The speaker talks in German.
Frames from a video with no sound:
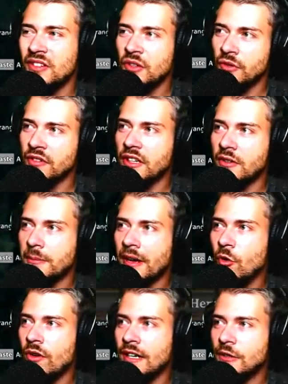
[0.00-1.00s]
Beziehungsweise wir
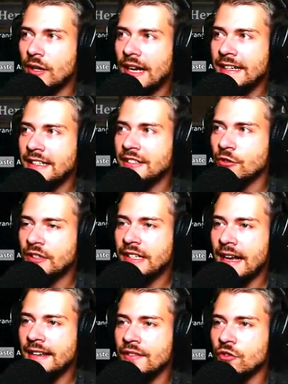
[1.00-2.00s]
brauchen halt auch eigentlich noch
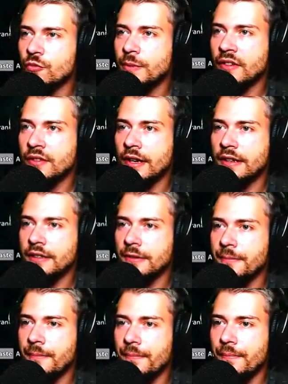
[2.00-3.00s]
die Eisenspitzhacke.